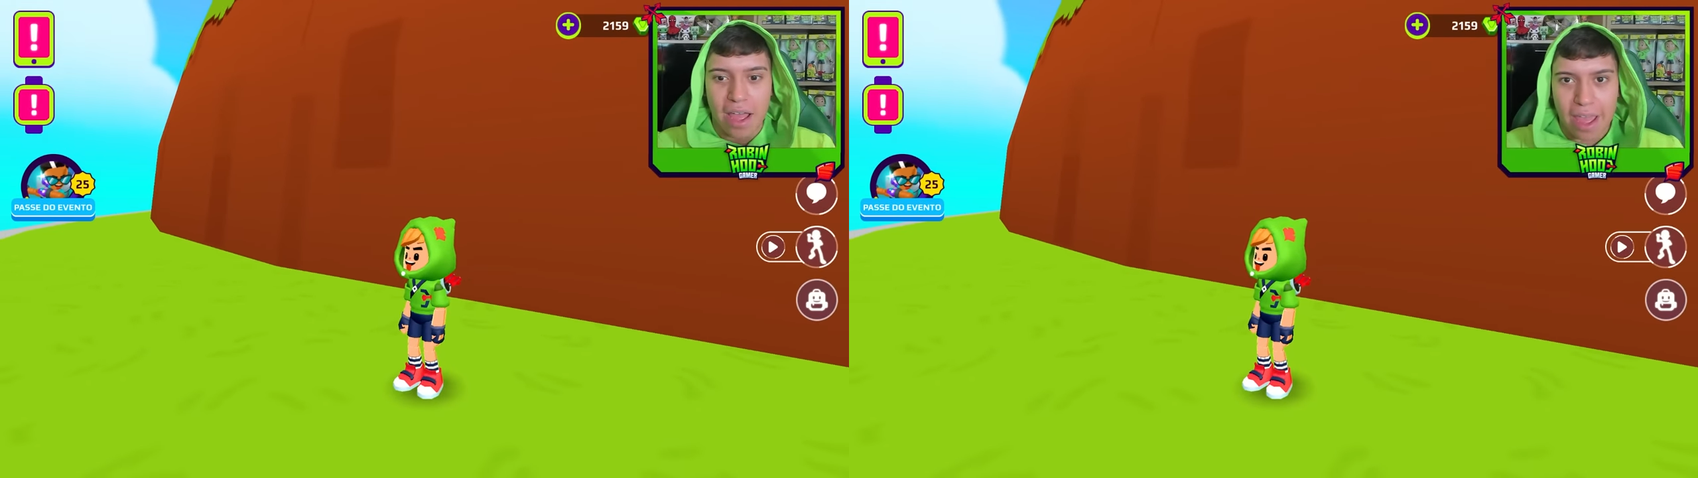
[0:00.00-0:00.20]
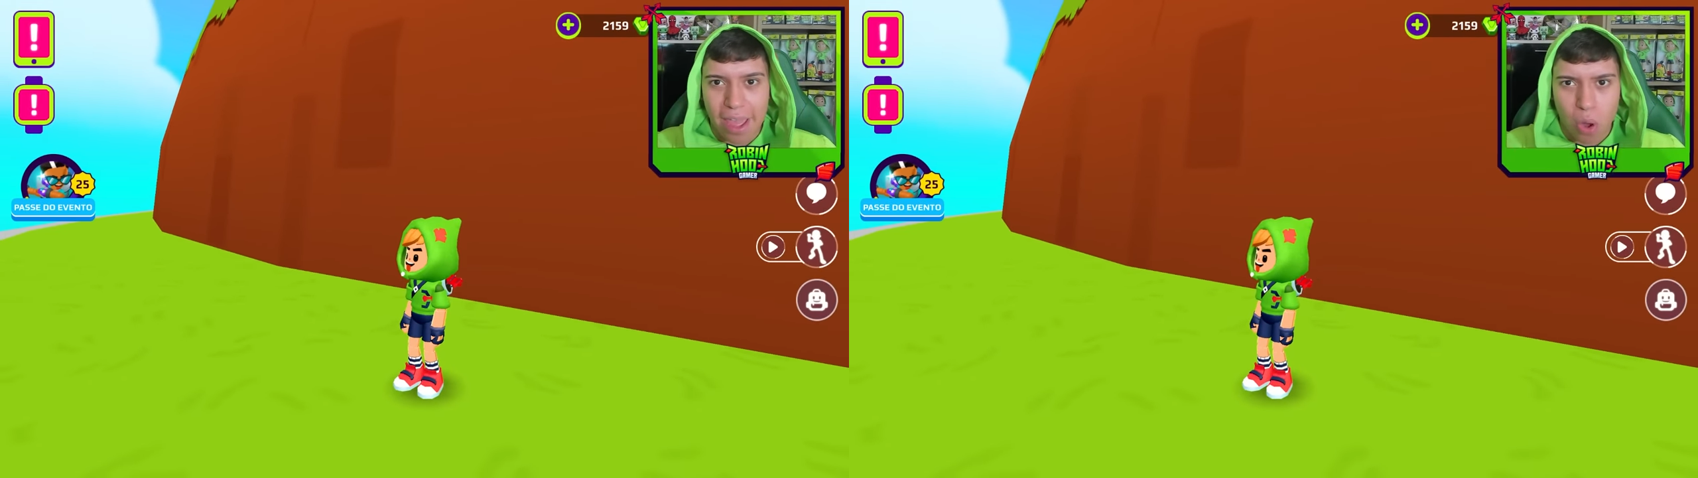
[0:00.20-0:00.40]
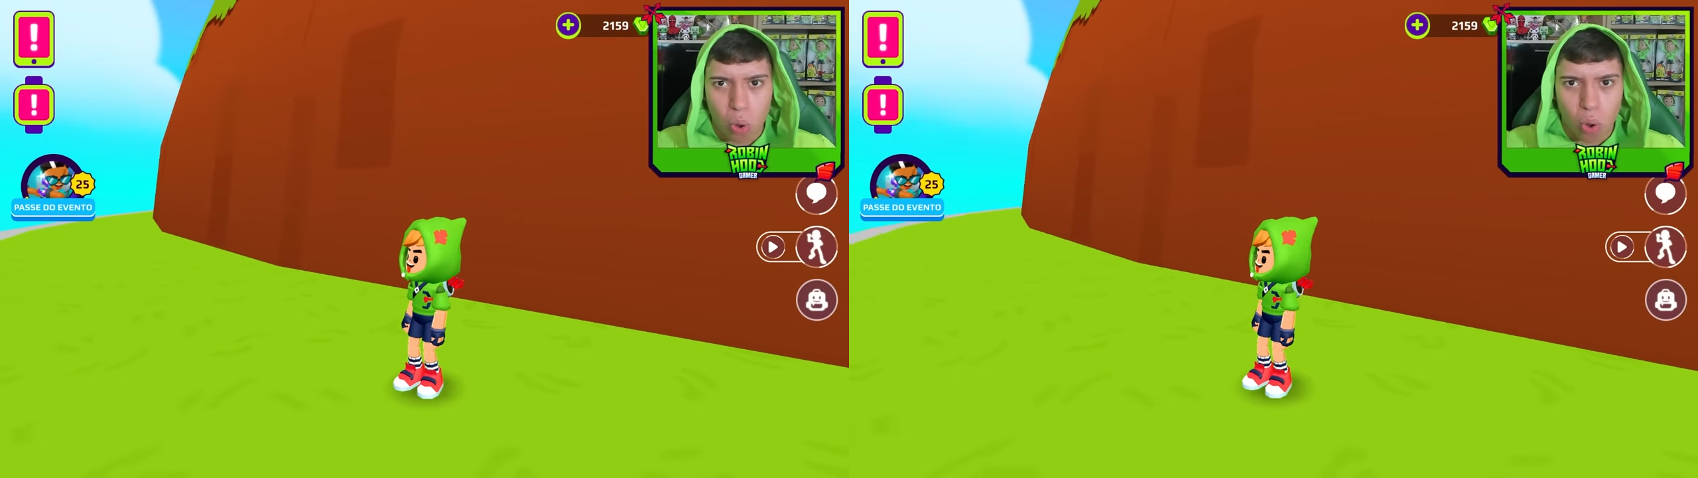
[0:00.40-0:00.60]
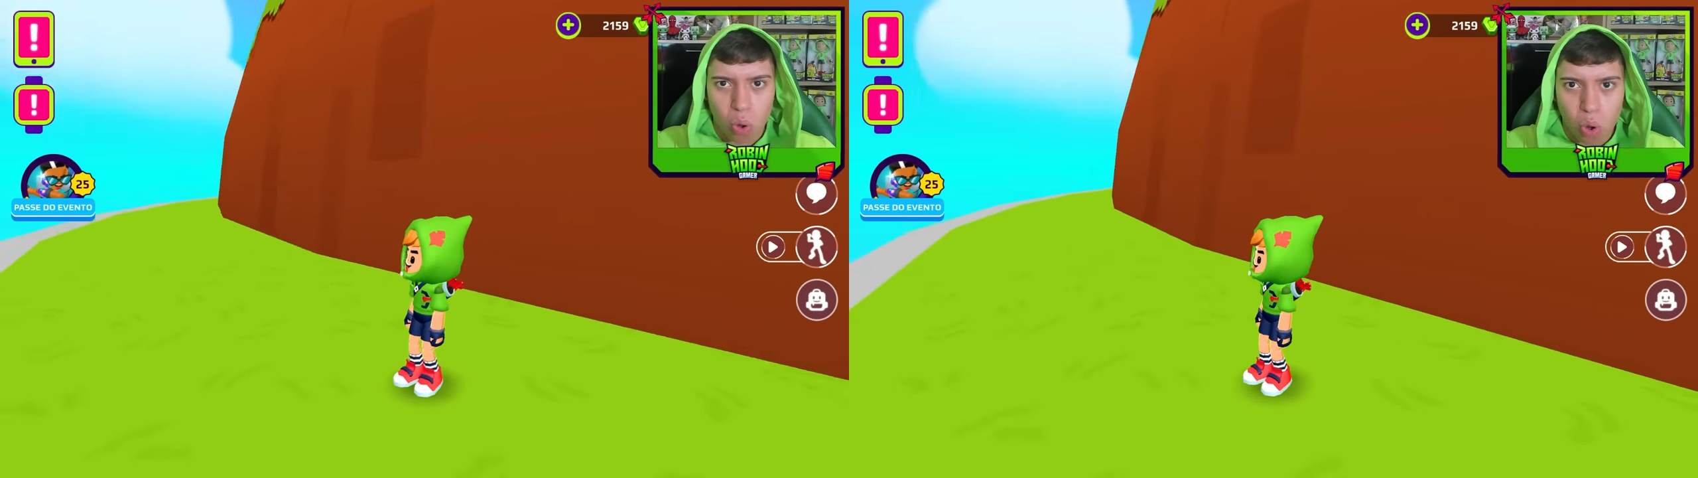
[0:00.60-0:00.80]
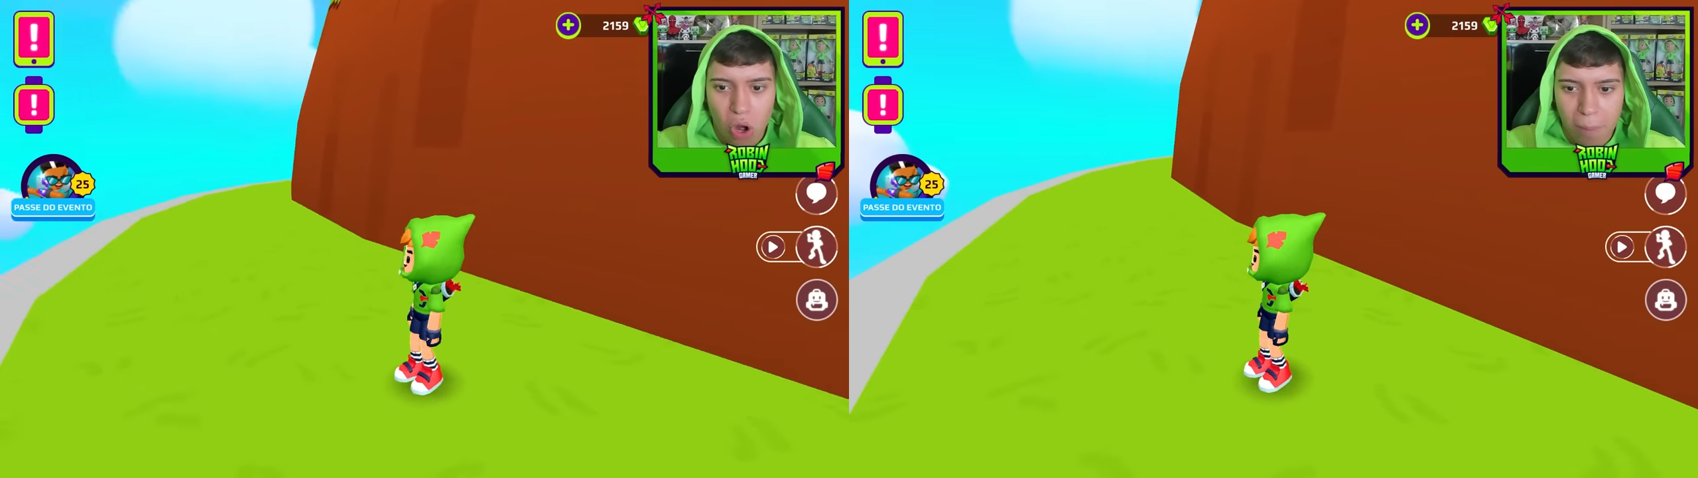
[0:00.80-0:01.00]
Eu,
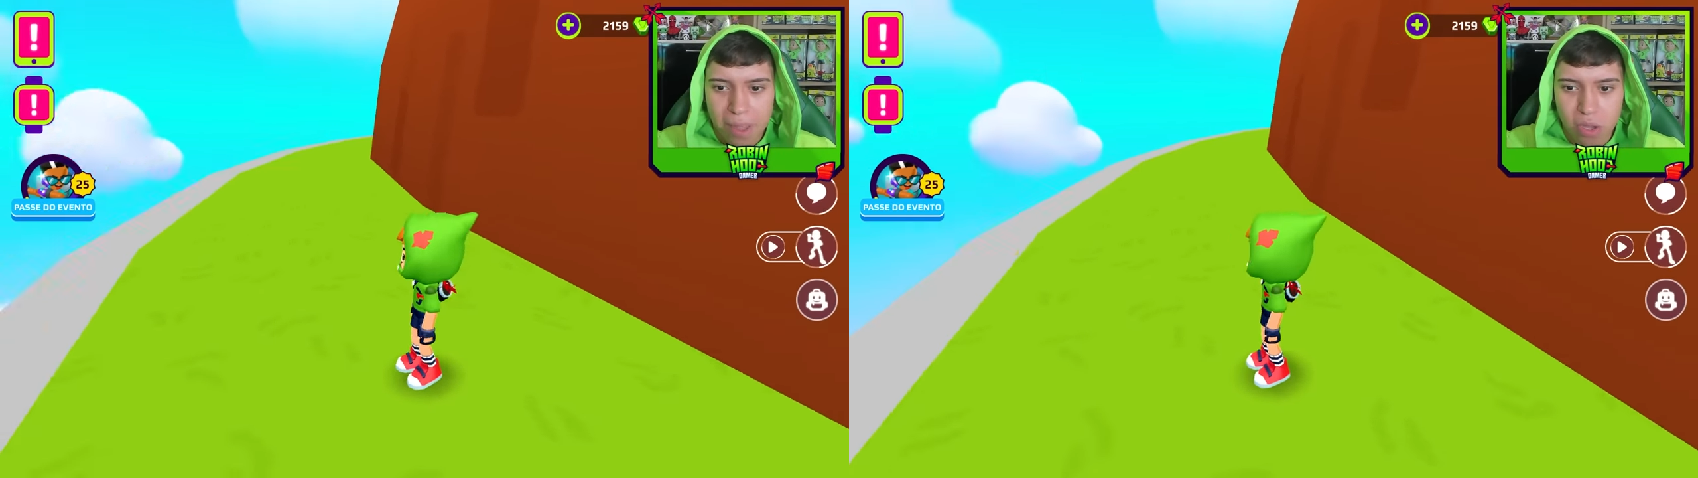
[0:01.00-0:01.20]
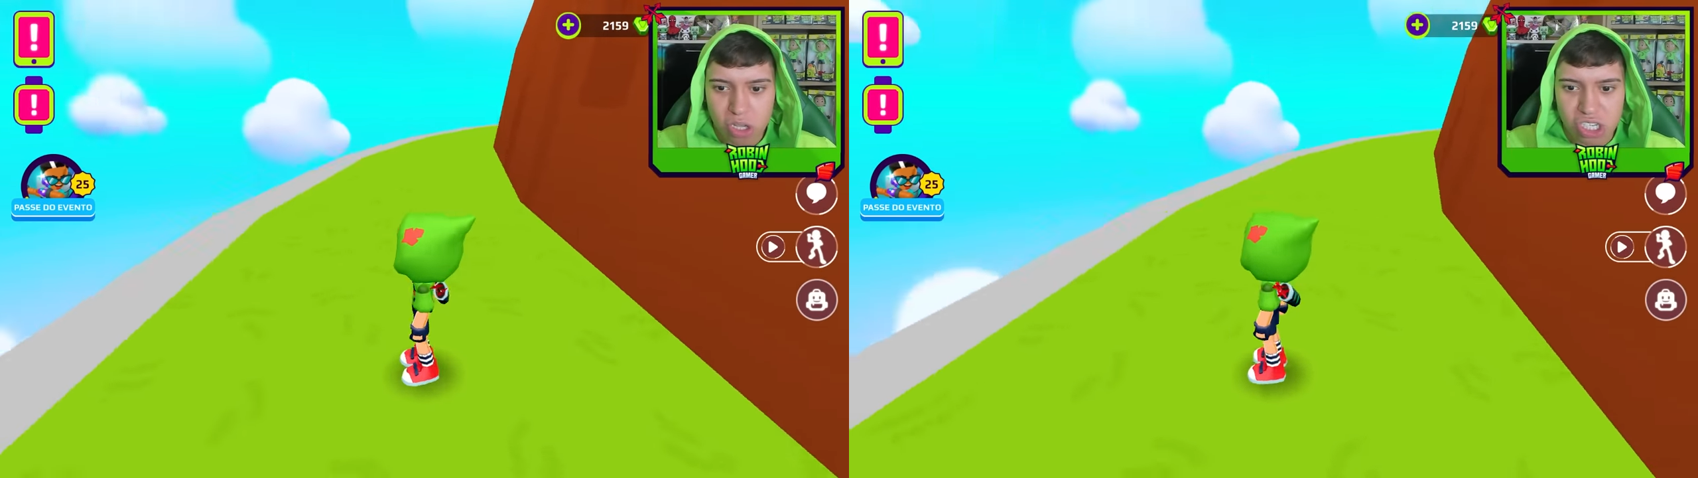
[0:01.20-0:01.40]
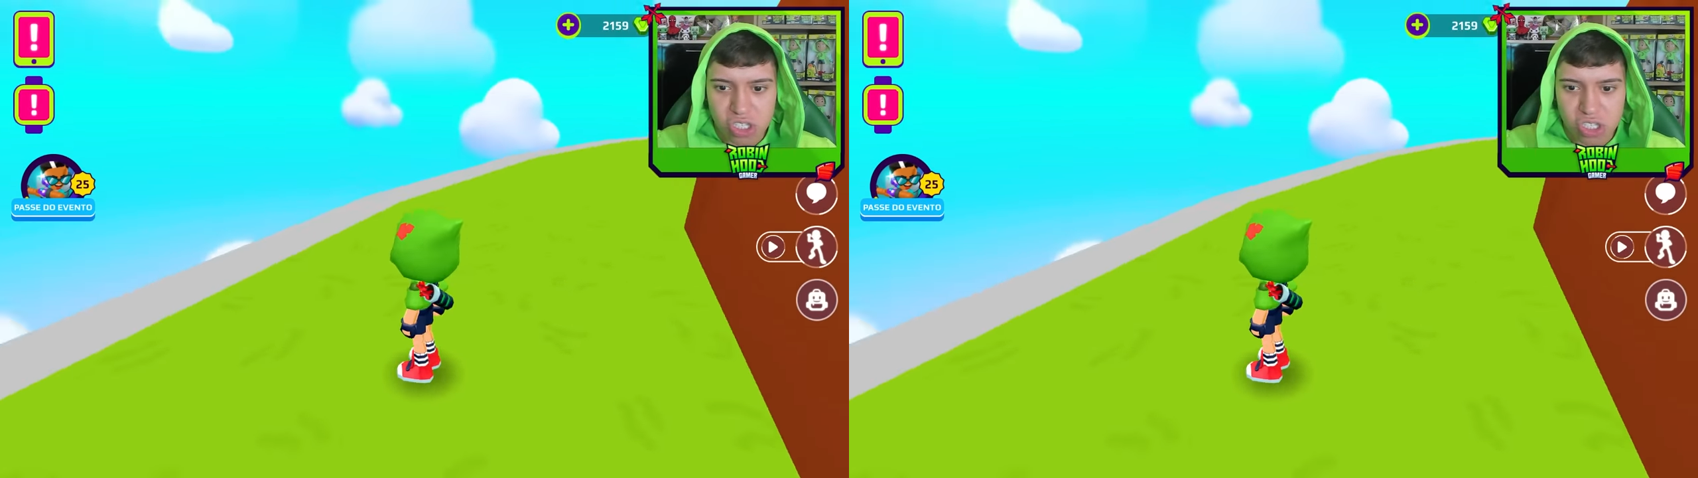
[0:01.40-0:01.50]
Robin Hood,